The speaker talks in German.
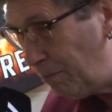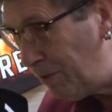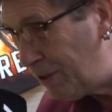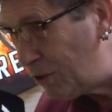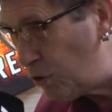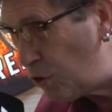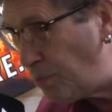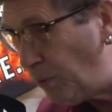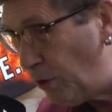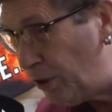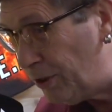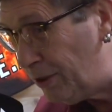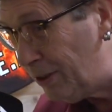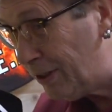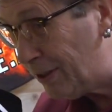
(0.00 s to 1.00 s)

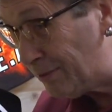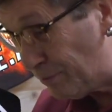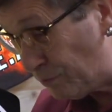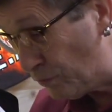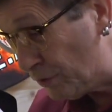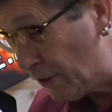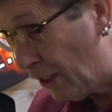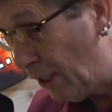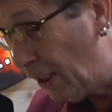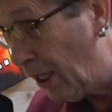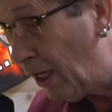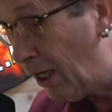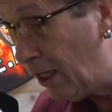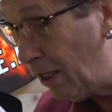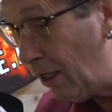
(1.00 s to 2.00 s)
mitzuspielen.
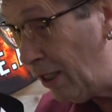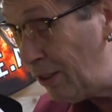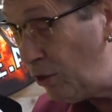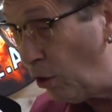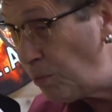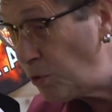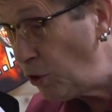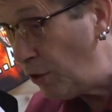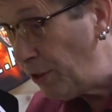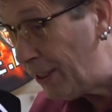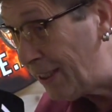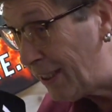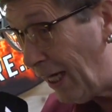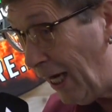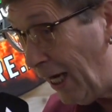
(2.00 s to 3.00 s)
Ja. Ich habe schon
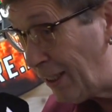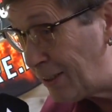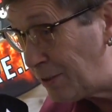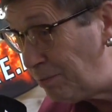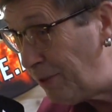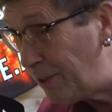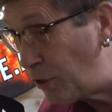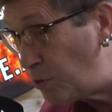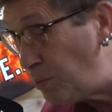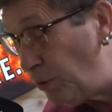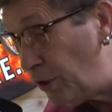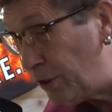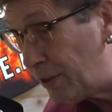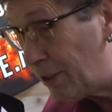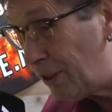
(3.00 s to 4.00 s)
in Graz
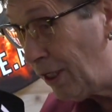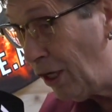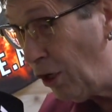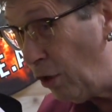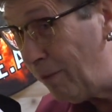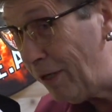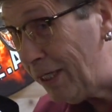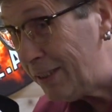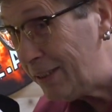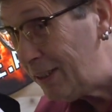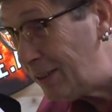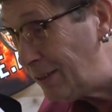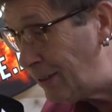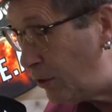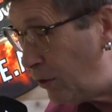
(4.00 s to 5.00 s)
mitgespielt, aber es
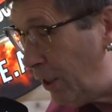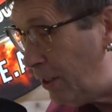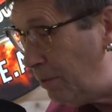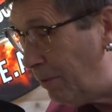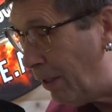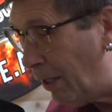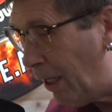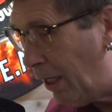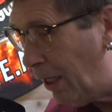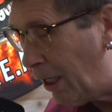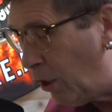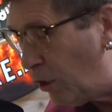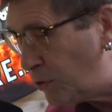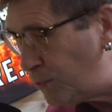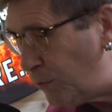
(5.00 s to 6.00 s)
ist natürlich immer eine
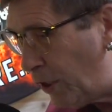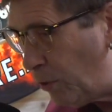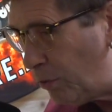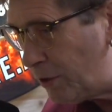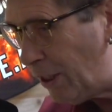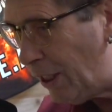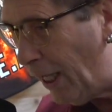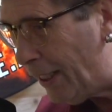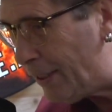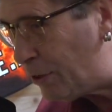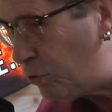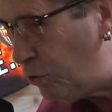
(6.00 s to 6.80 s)
Herausforderung, die Leute